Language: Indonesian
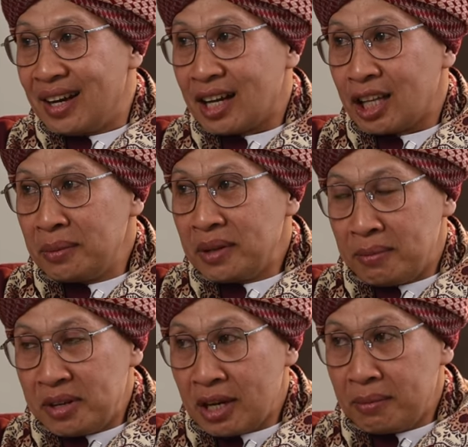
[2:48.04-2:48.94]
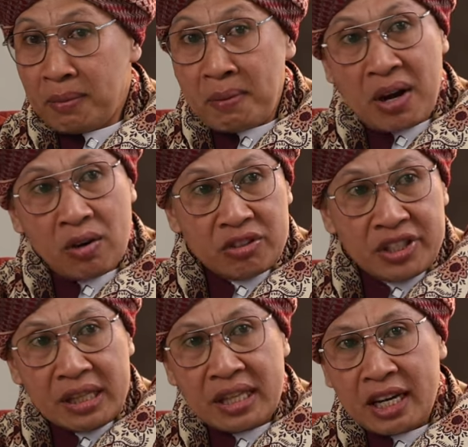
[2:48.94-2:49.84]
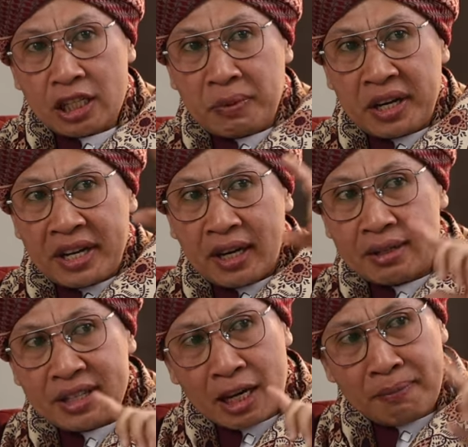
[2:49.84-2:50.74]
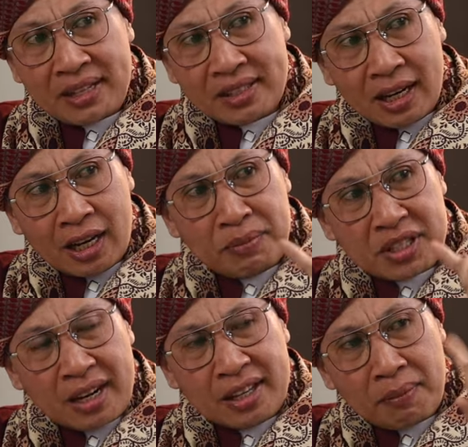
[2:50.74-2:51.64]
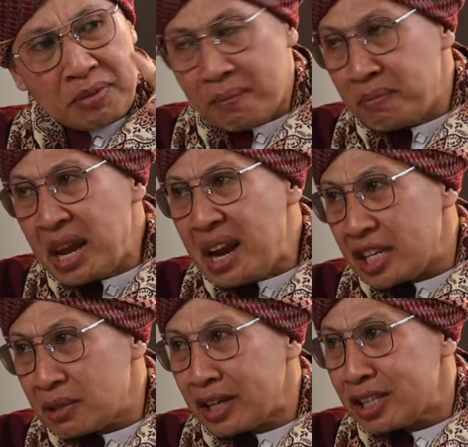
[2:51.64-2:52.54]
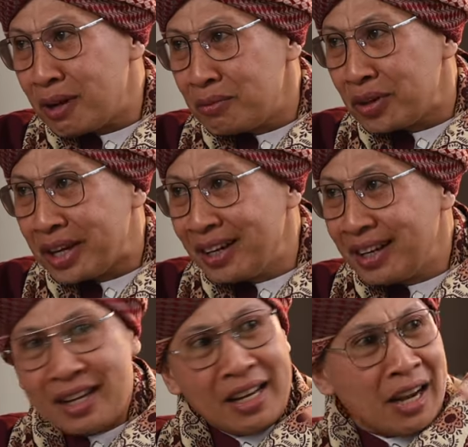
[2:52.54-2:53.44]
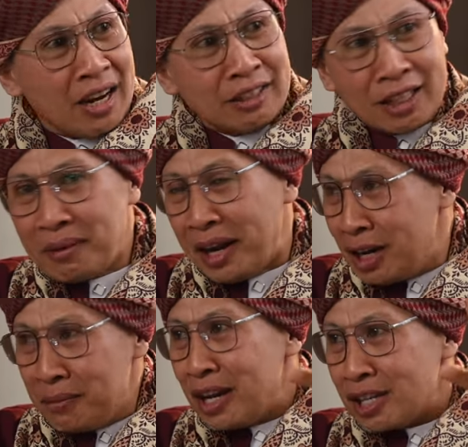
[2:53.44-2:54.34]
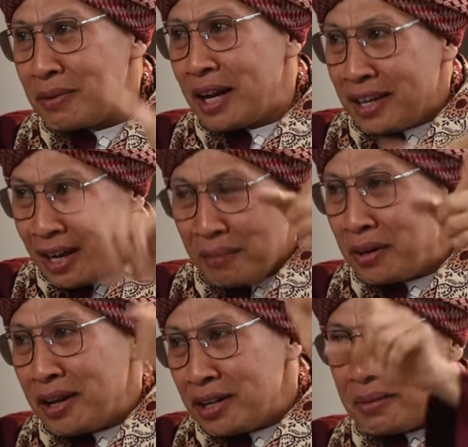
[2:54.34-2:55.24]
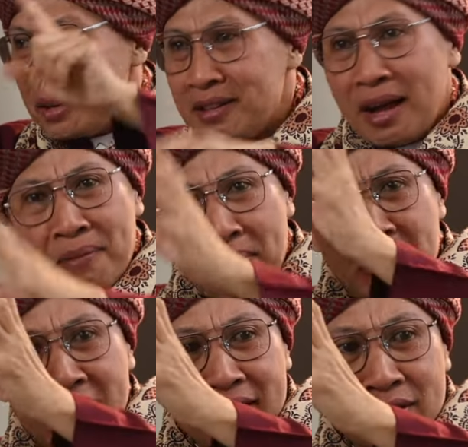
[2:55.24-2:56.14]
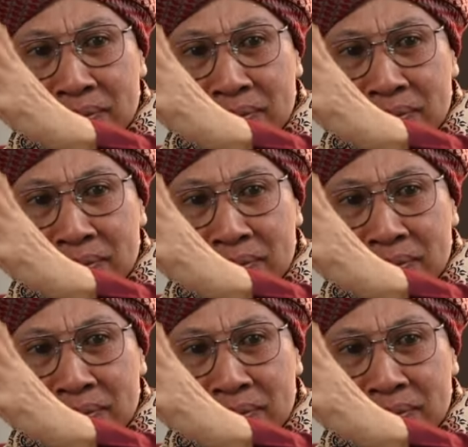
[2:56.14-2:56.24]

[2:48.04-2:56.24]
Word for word: Akan nah, tapi dalam Islam ada membangun cinta di atas pernikahan. Cari pasangan, bisa kita bisa milih semaksimal mungkin. Nggak diterima ini pindah sebelahnya, nggak pindah ini sebelahnya, sampai pilihannya